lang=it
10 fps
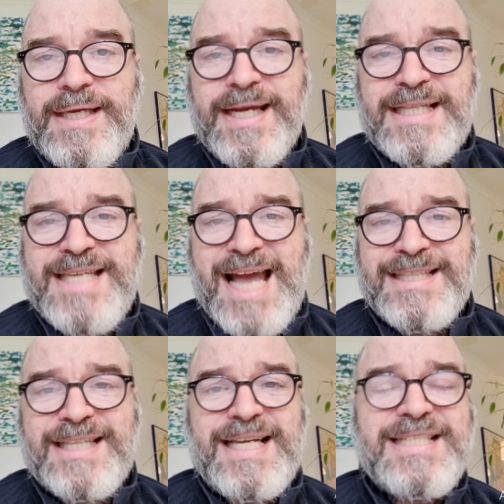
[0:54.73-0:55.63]

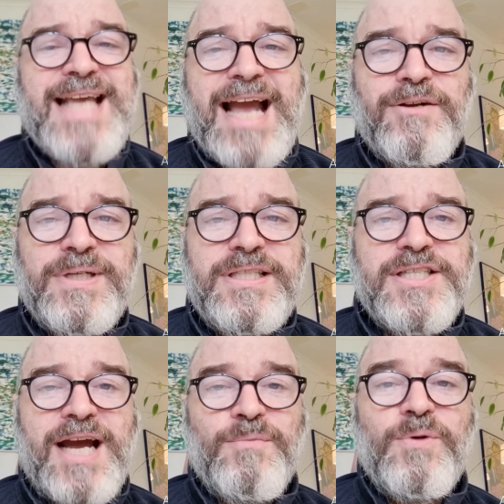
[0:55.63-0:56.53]
irradiata dal sangue,
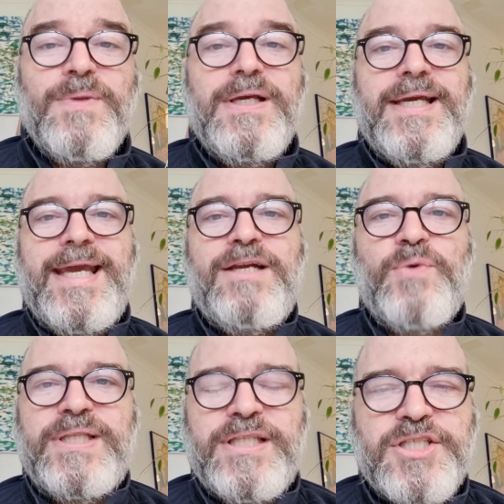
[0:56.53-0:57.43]
diciamo, e
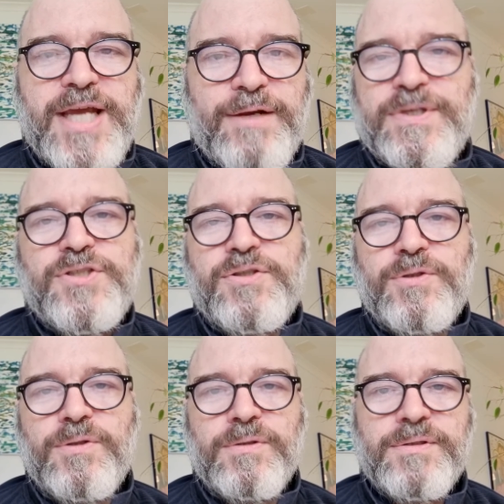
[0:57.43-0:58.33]
quindi c'è
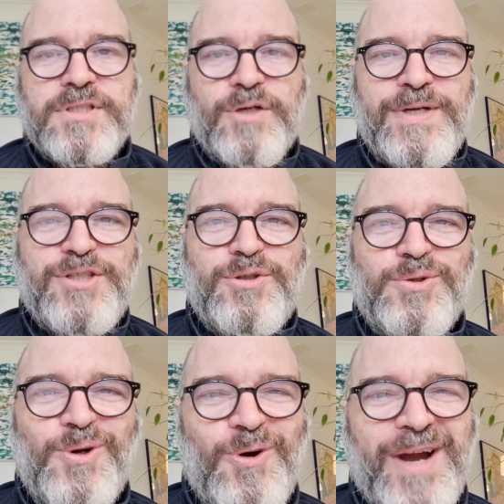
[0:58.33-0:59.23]
questo, c'è questo
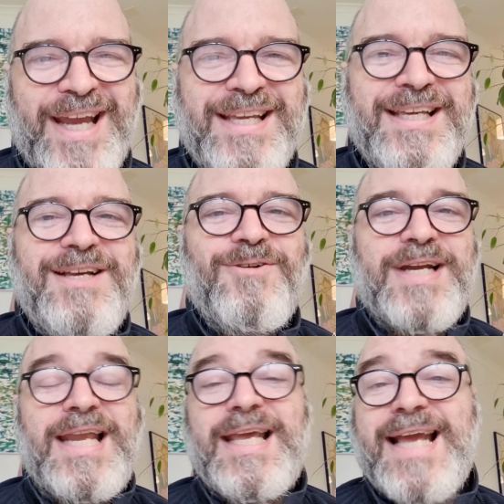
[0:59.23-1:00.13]
dolore.
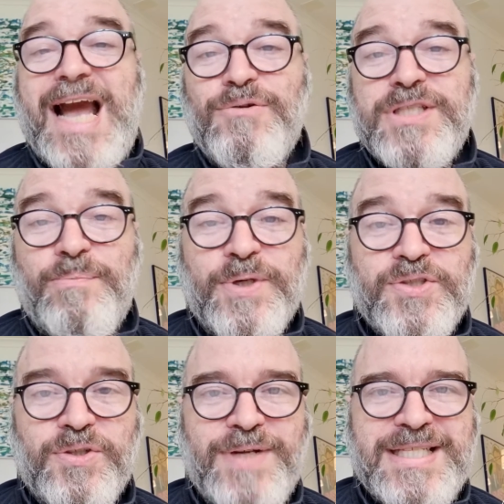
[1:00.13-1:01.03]
Ok, le cause
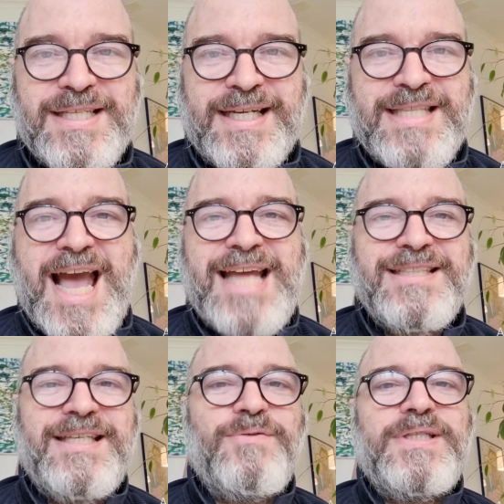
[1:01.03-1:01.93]
possono essere
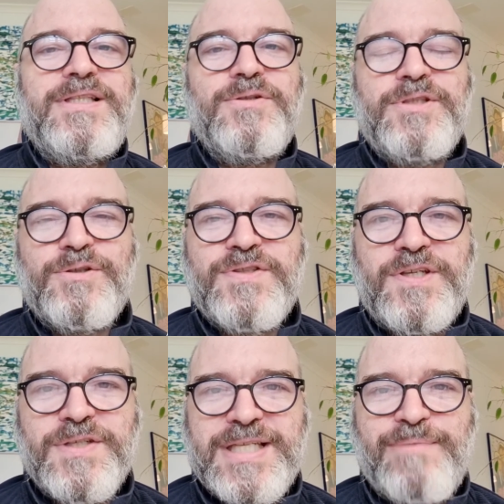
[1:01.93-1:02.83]
tante, quindi io ti
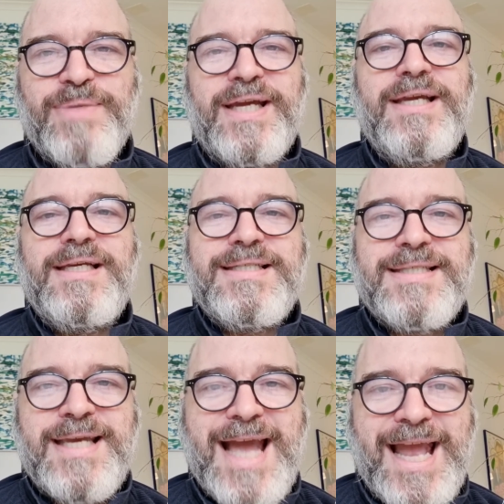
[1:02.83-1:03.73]
consiglio sempre,
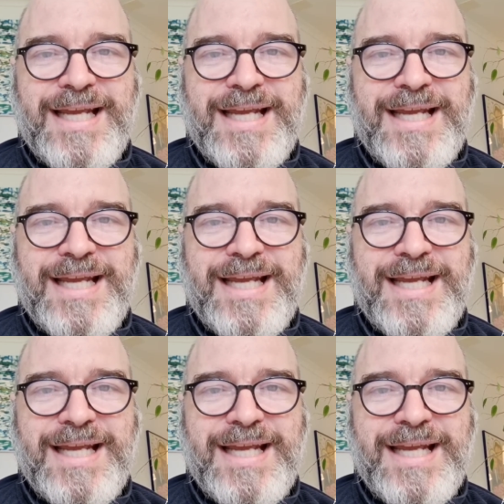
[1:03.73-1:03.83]
se